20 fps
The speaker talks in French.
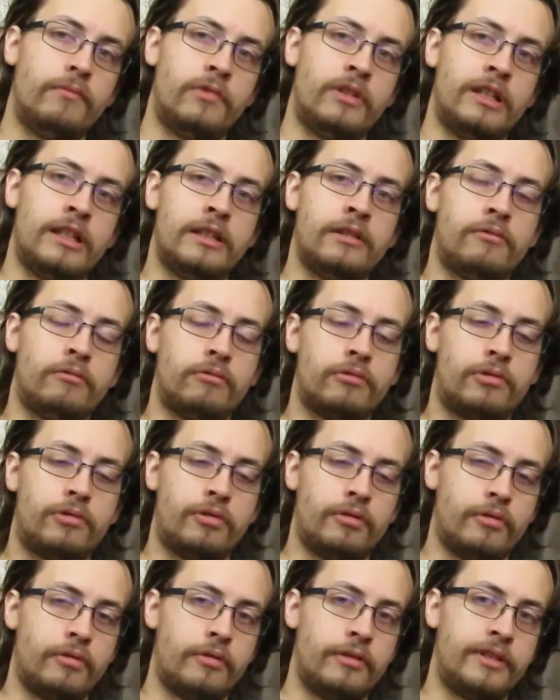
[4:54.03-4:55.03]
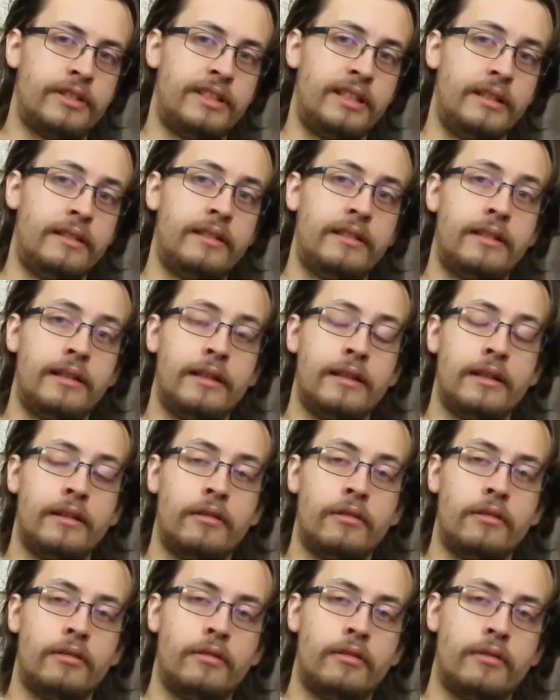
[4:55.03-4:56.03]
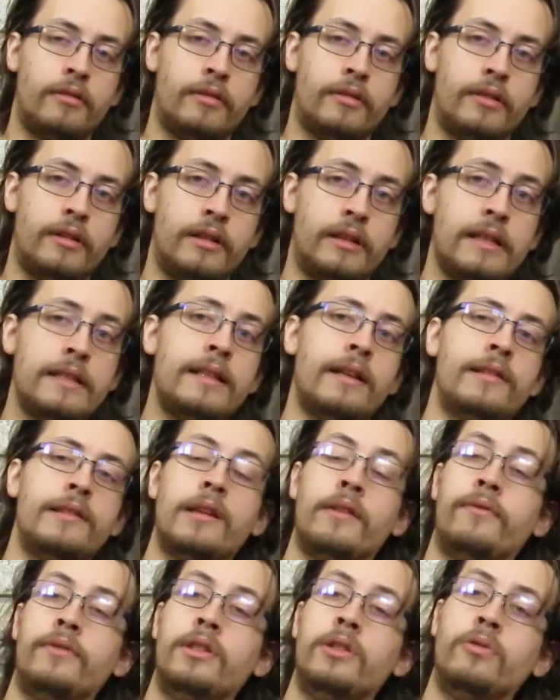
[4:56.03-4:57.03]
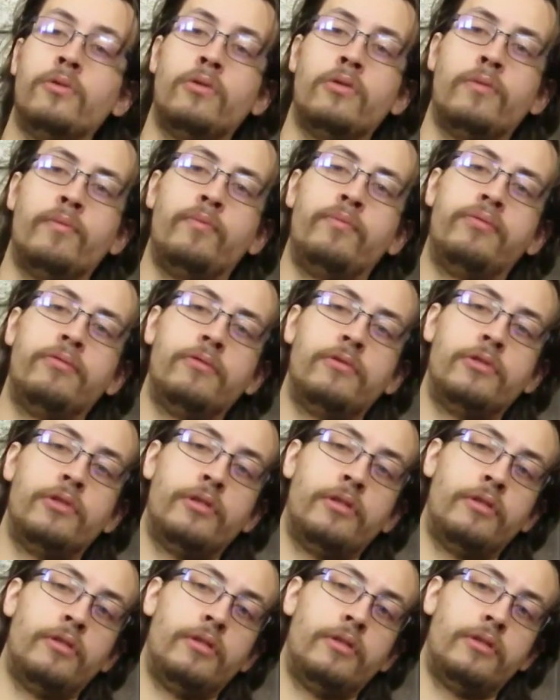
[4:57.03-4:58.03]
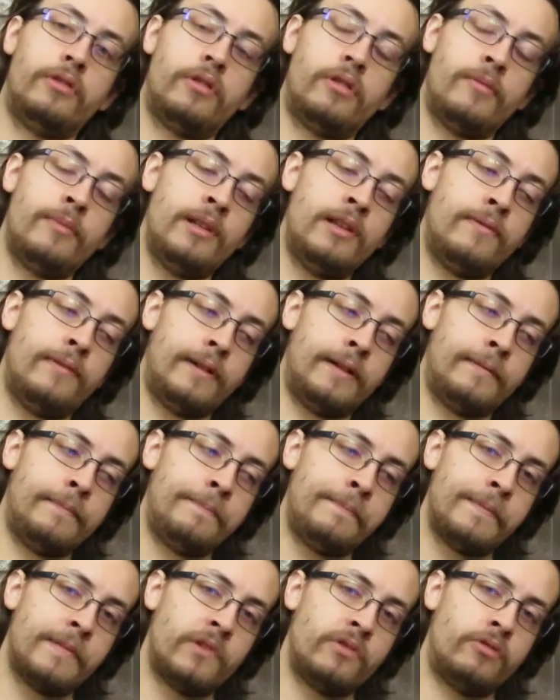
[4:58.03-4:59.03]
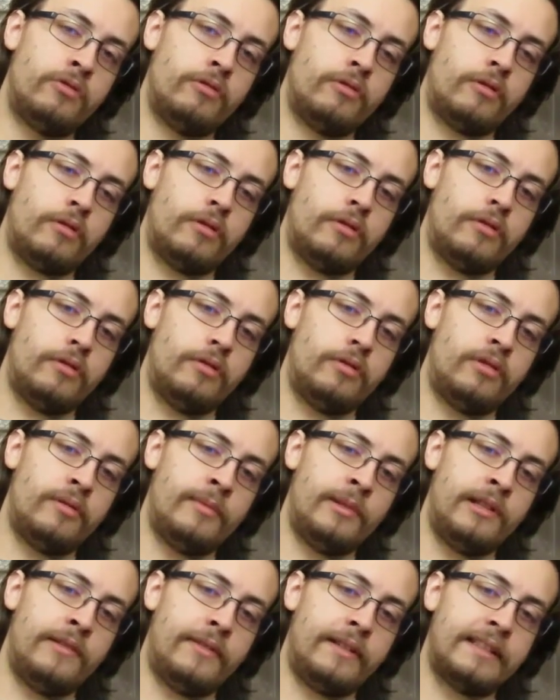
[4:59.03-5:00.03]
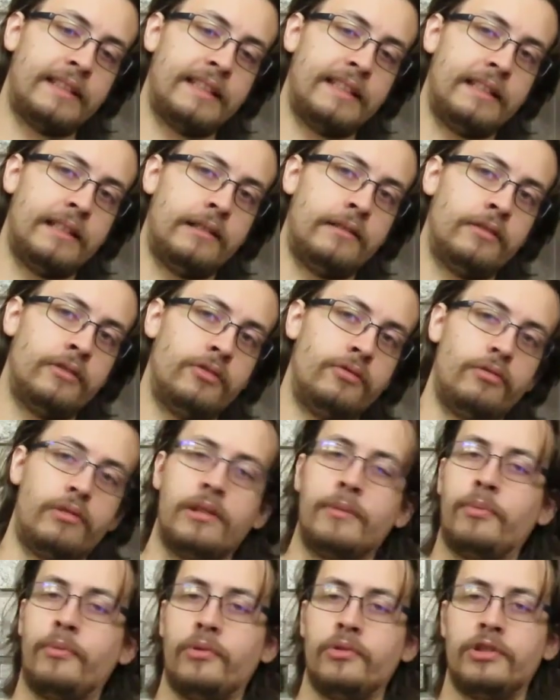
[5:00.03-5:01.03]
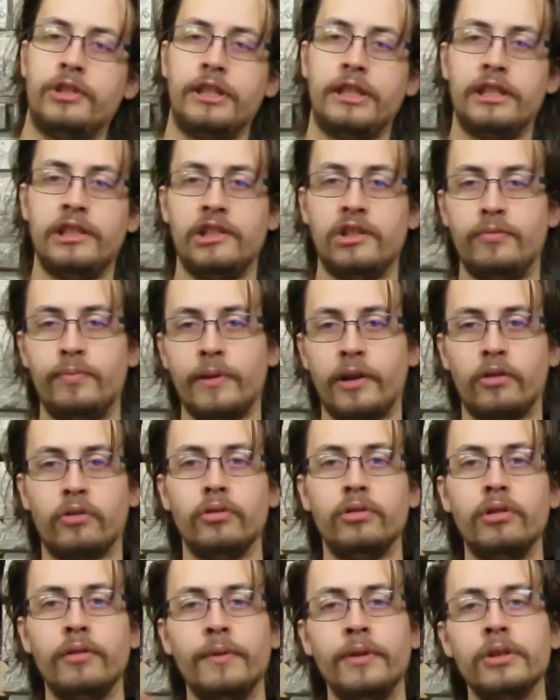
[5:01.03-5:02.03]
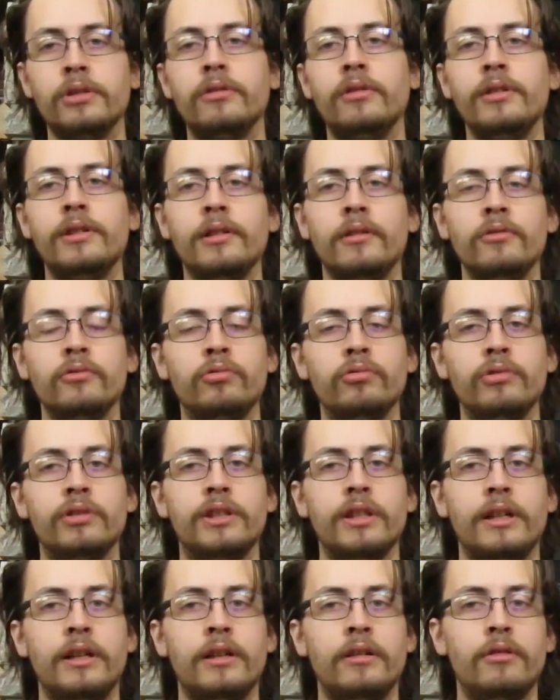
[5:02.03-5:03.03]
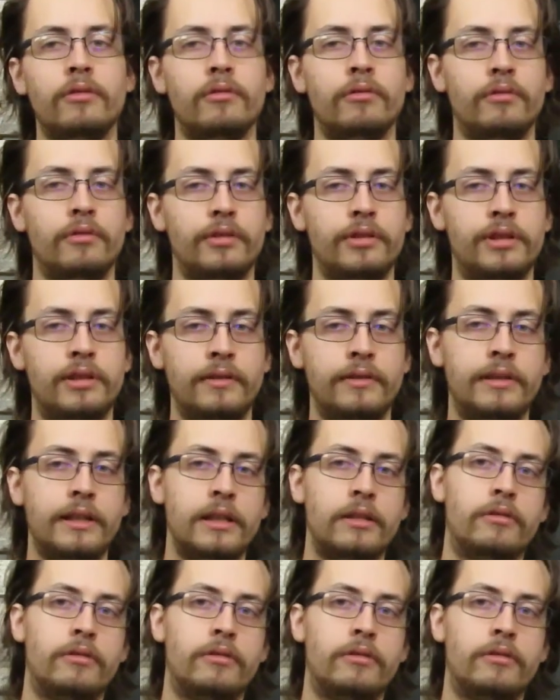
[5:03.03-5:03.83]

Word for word: Voilà, donc euh, c'était euh, la dernière vidéo pour de, 2020 sur 2021, euh, sur les projets. J'espère que de votre côté, en tout cas, si vous